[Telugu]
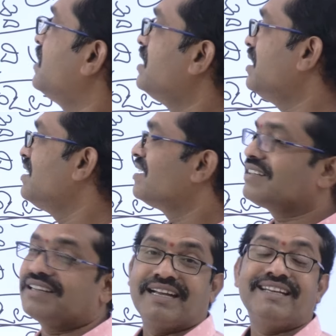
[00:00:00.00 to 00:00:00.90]
ఇది
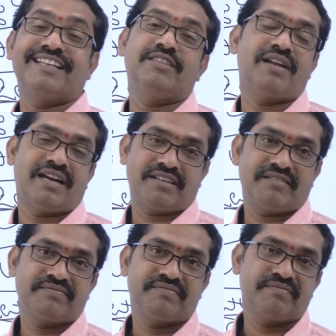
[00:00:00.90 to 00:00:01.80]
గంగిరెద్దులాట
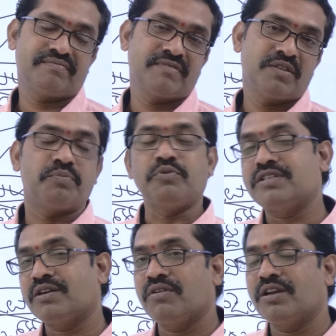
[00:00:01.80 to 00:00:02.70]

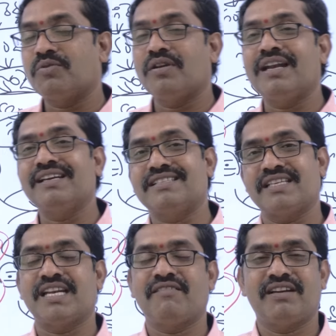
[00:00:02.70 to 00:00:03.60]
పూజ గొల్ల కులానికి
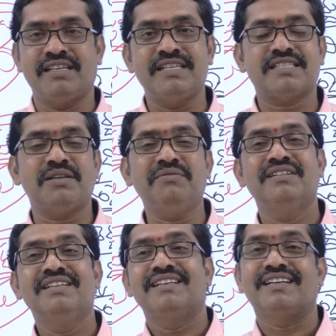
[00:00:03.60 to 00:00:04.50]
చెందిన వారు ఏం చేస్తారు
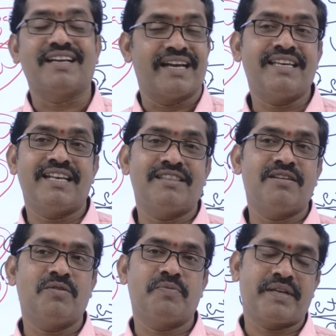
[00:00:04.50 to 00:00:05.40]

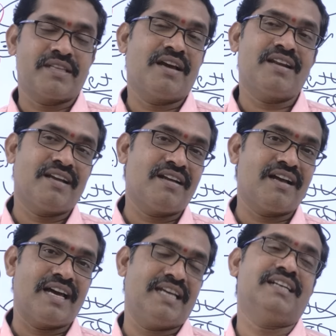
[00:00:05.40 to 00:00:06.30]
గంగిరెద్దులను ప్రధానంగా
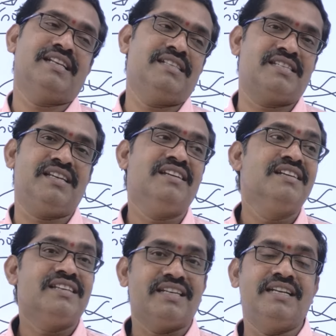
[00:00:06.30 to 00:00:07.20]
అలంకరించి
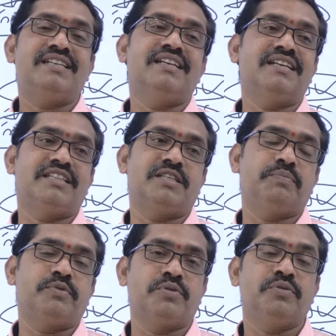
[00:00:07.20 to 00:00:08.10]
ఇంటింటికి
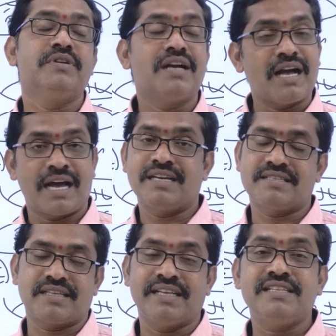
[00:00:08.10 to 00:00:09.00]
తిప్పుతూ
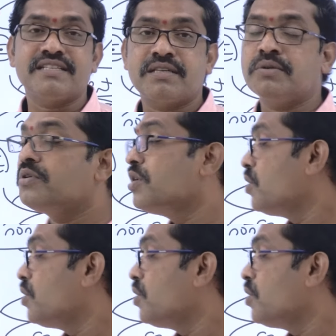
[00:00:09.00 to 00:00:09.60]
ఆడిస్తారు ఏం చేస్తారు